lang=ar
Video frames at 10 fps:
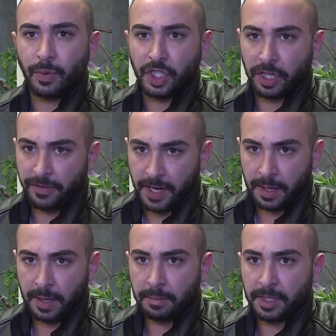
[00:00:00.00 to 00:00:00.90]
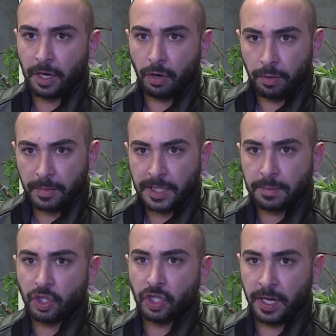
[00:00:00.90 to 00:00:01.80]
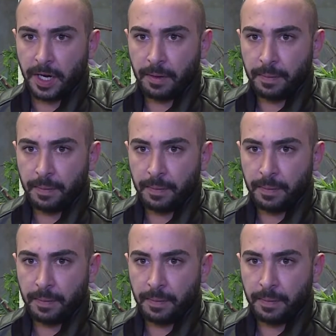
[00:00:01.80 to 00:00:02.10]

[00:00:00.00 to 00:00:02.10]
تواجدت فيها مثل هوملس بالشارع